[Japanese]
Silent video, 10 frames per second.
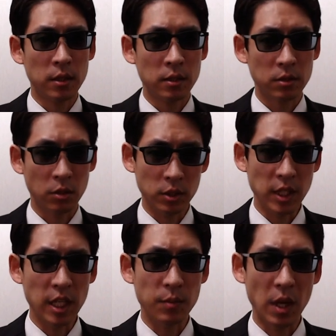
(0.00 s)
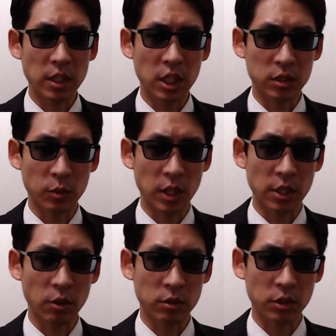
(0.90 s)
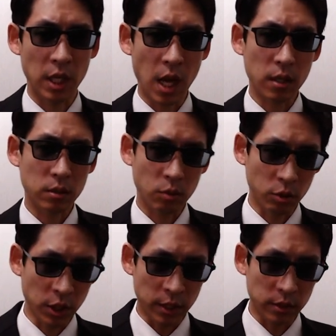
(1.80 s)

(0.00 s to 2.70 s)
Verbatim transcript: その世紀マニエリスムを代表する絵がこちらで